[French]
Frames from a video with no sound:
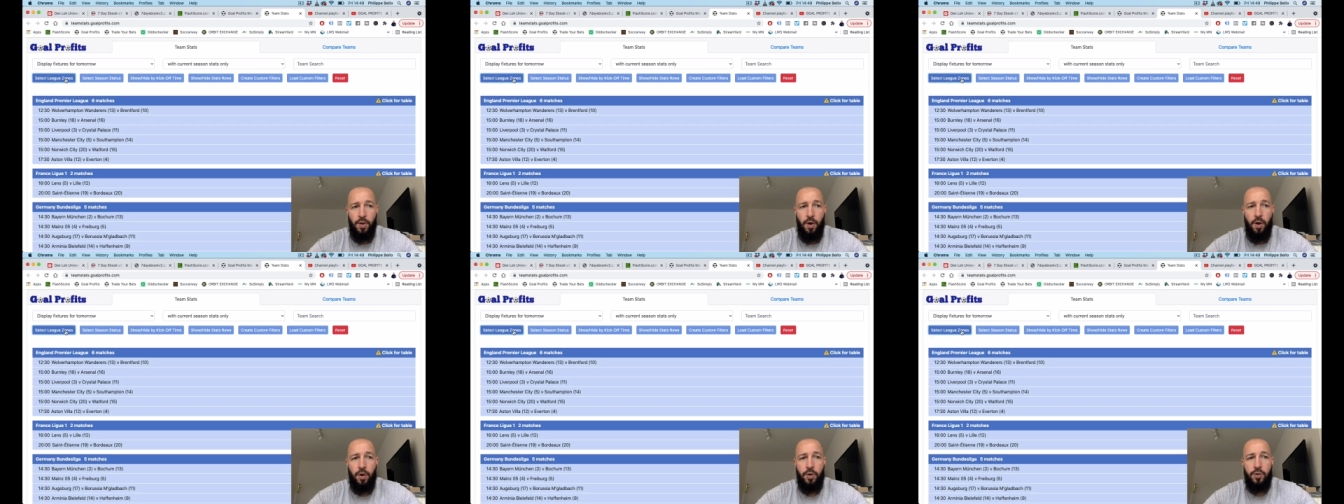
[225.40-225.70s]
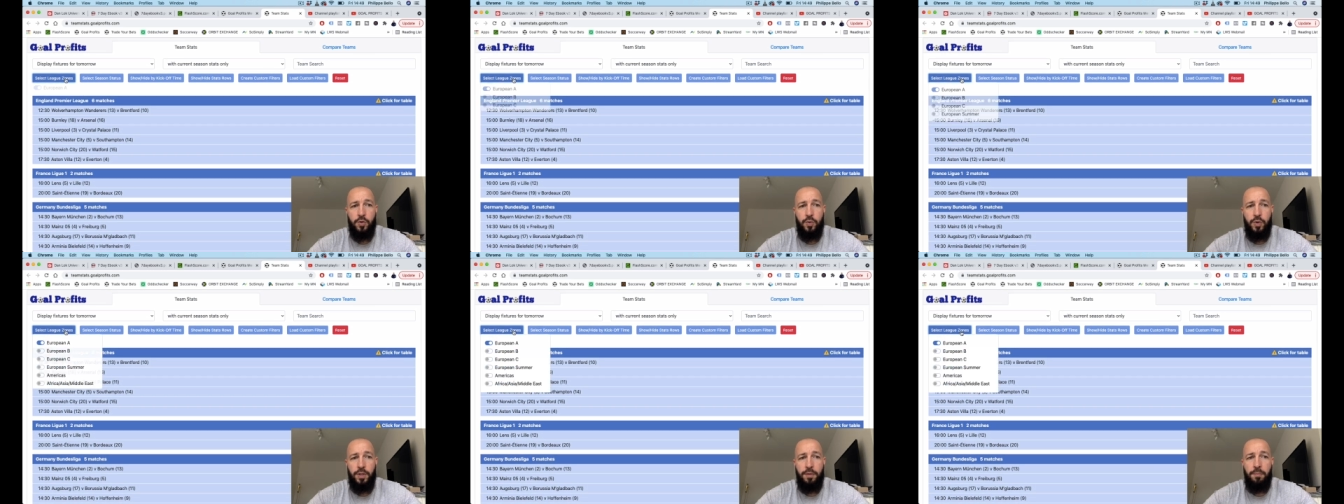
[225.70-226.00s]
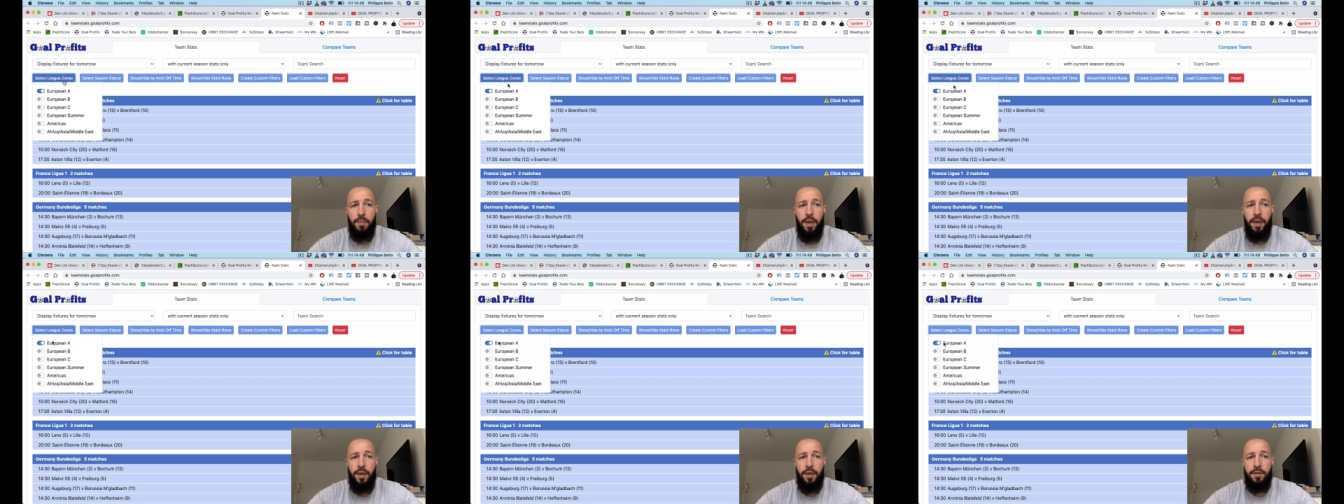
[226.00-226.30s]
Ensuite,
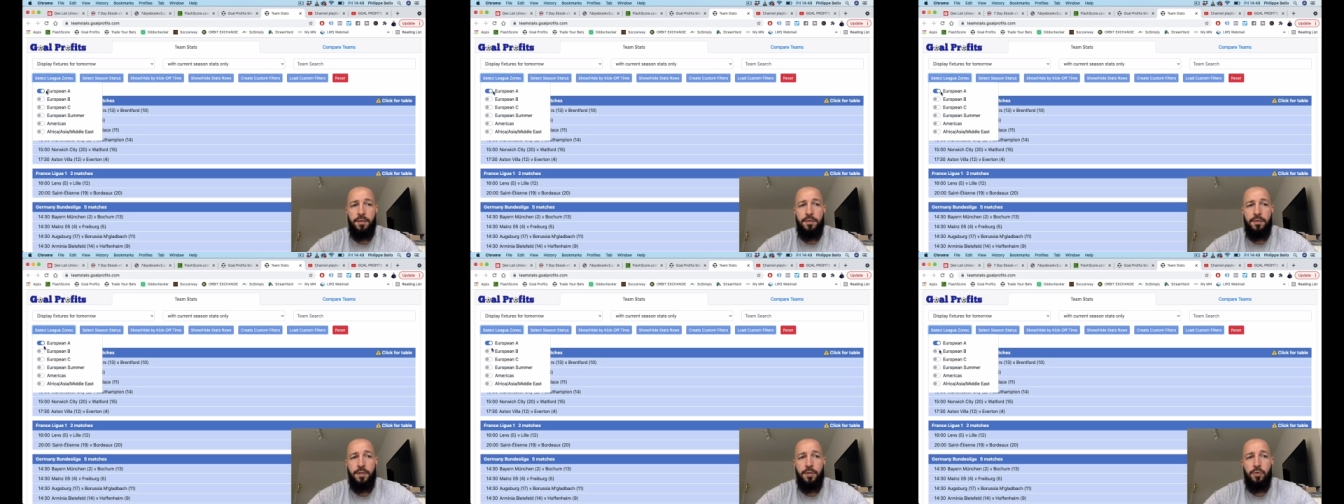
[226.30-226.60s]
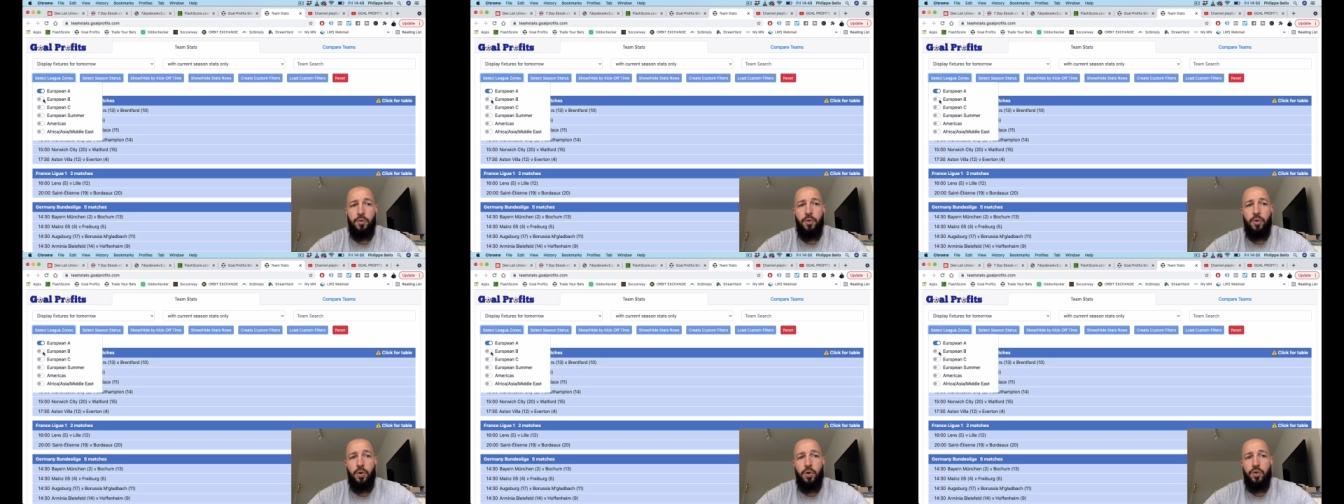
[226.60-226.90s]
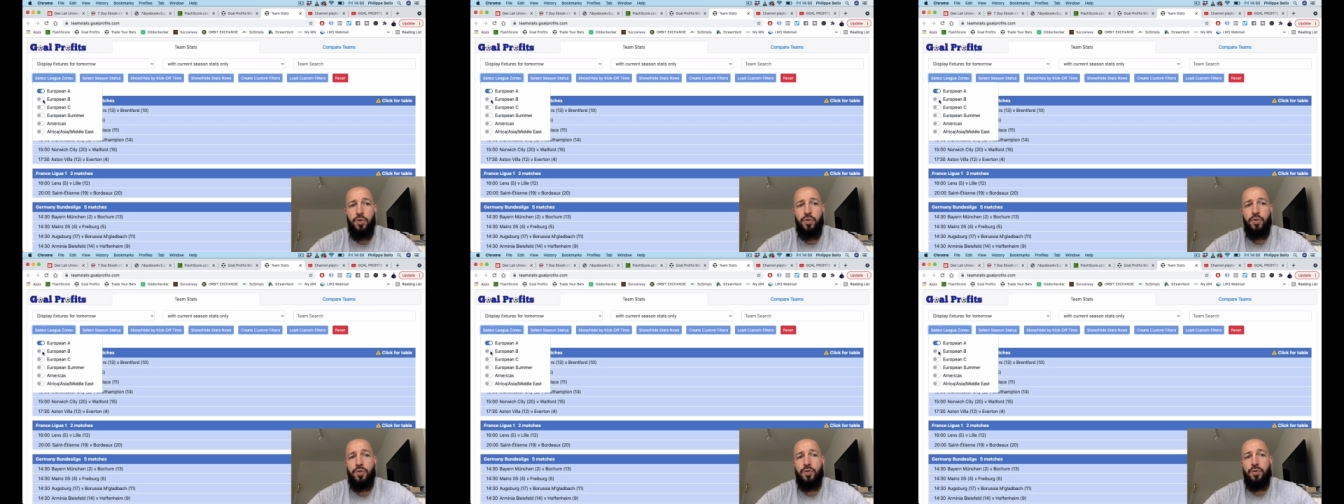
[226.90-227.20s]
ben, si tu
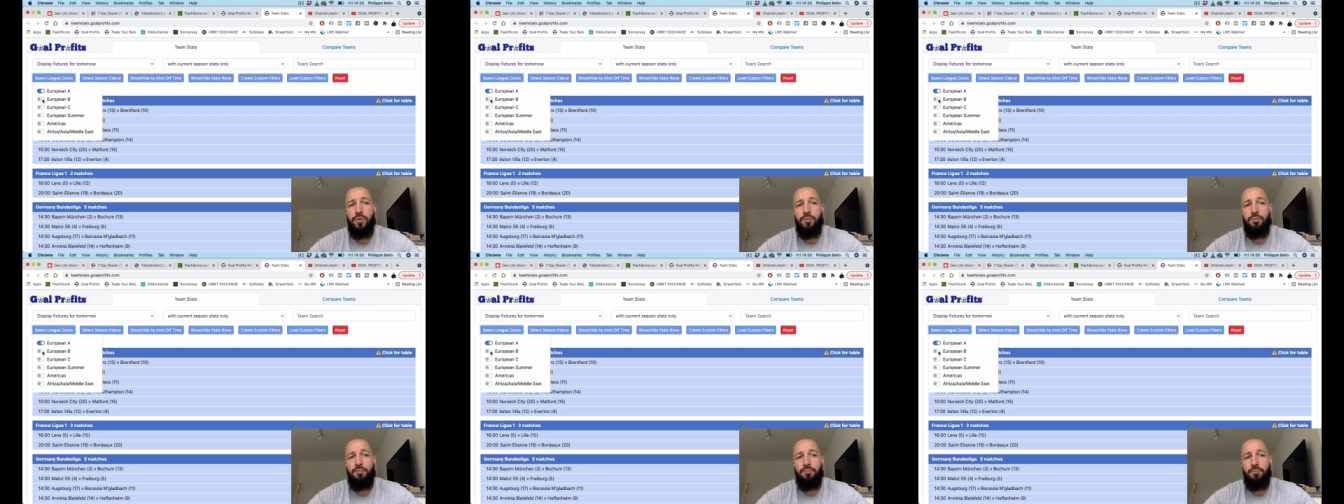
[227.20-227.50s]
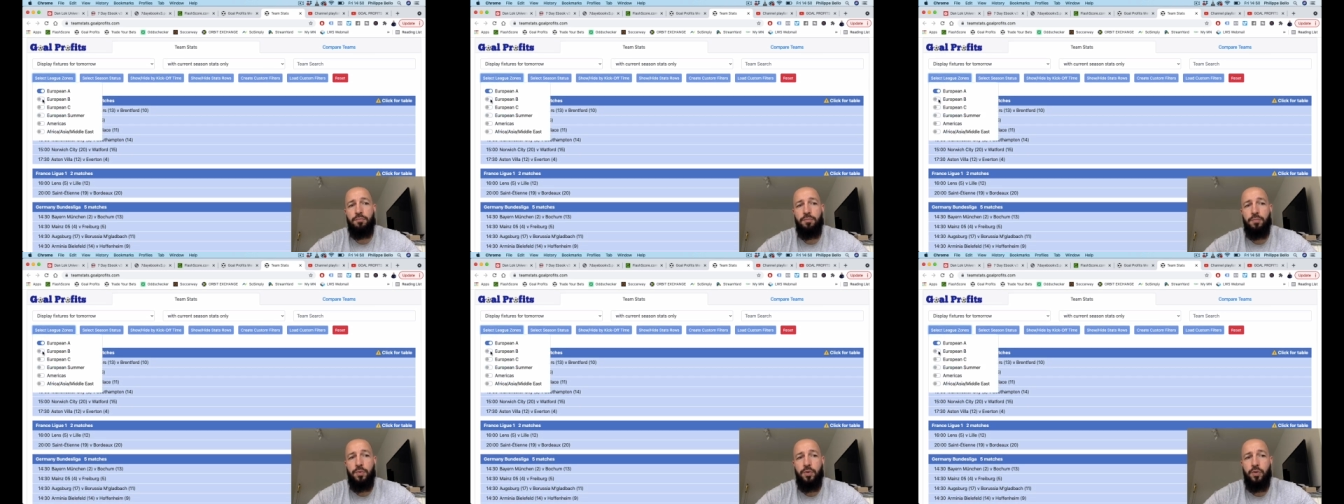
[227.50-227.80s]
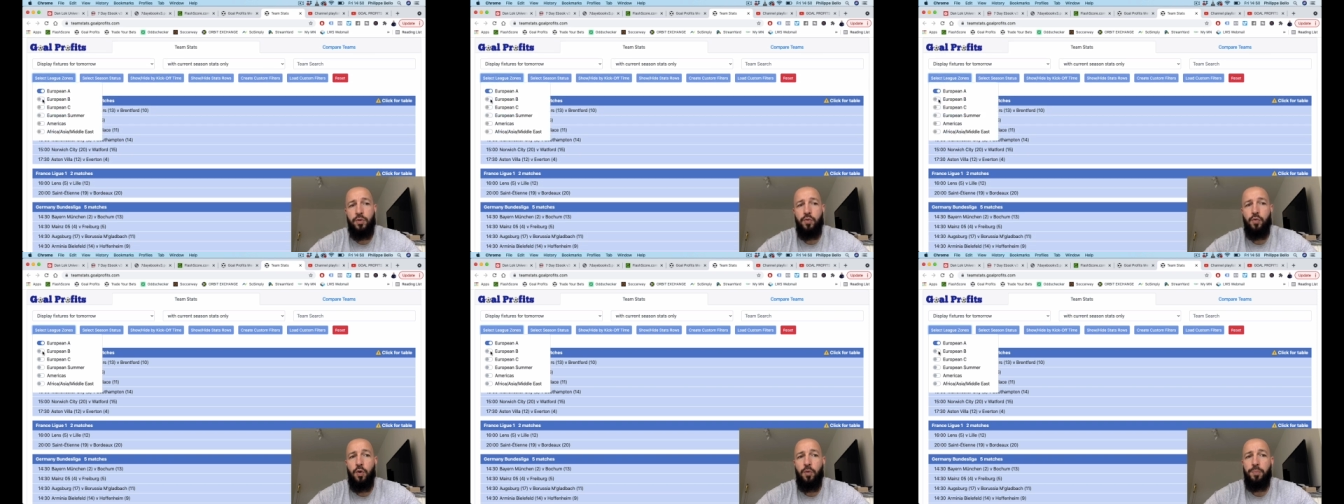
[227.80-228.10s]
coches
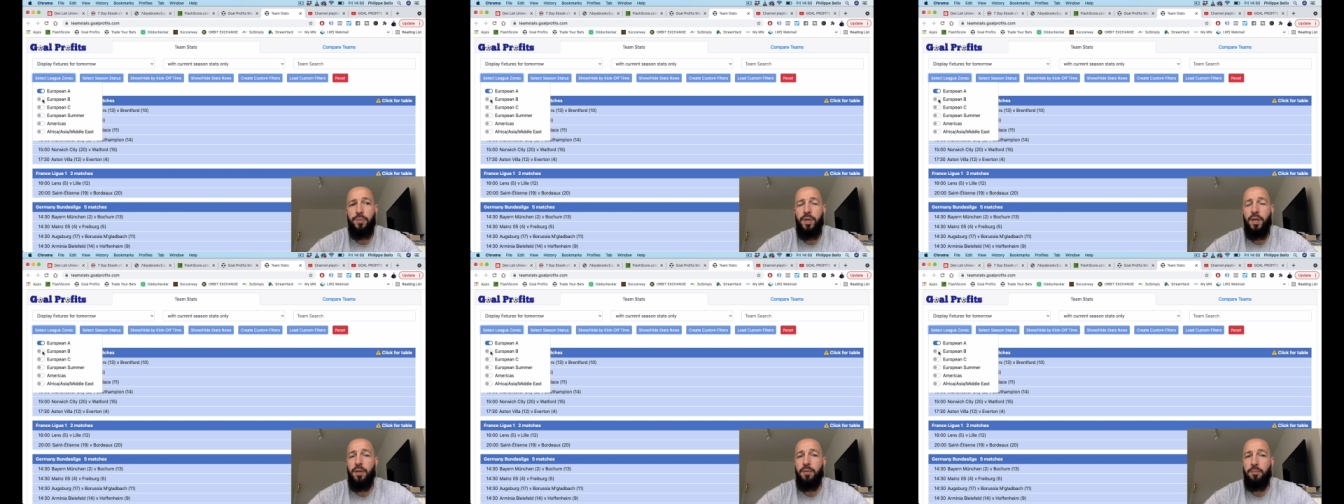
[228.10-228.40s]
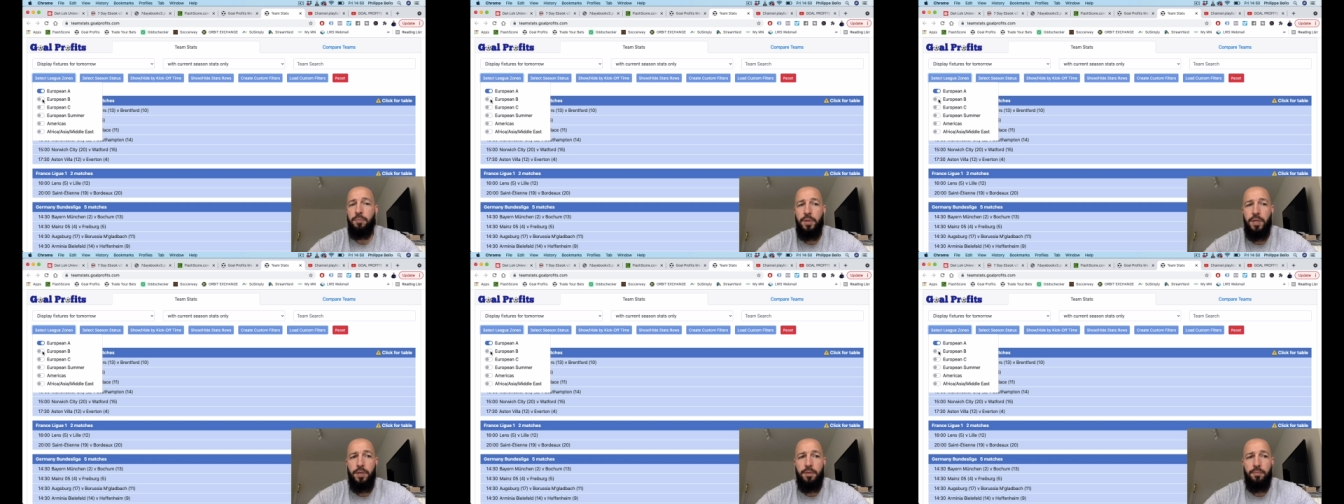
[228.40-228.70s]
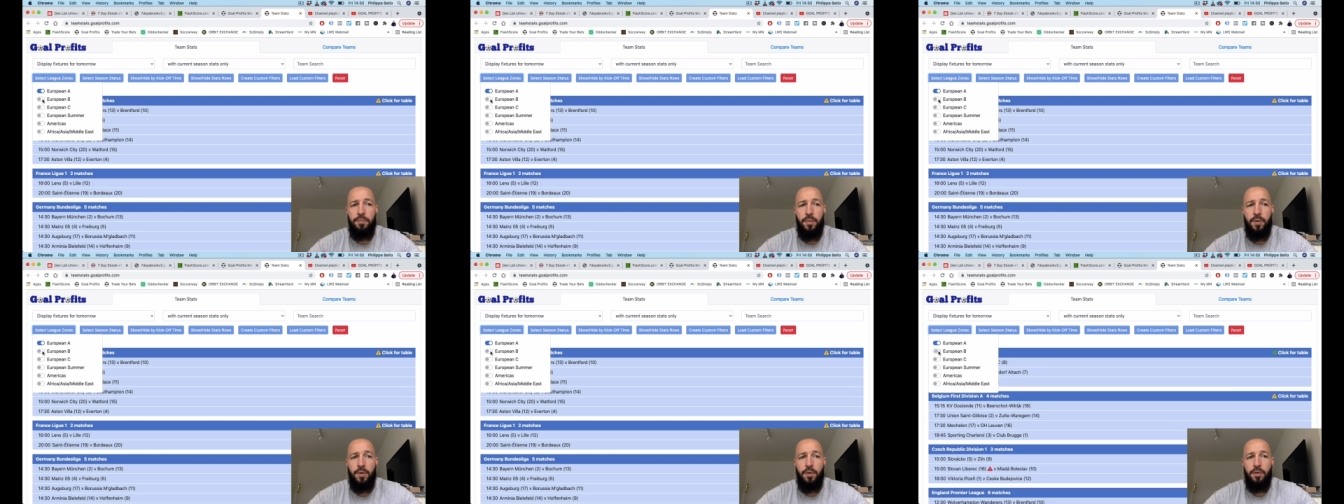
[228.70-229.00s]
European
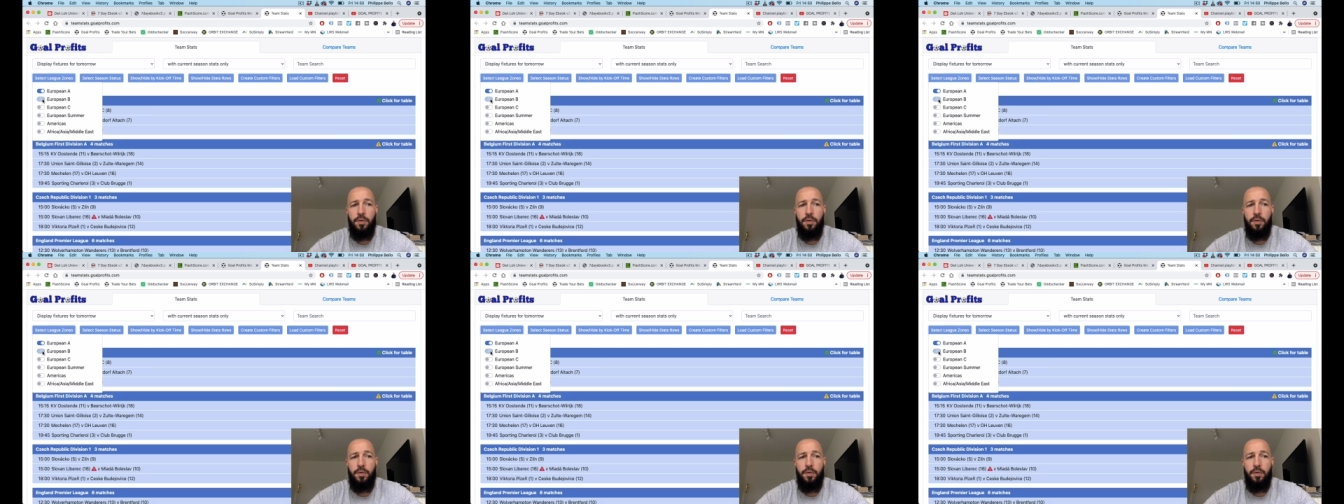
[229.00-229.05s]
B,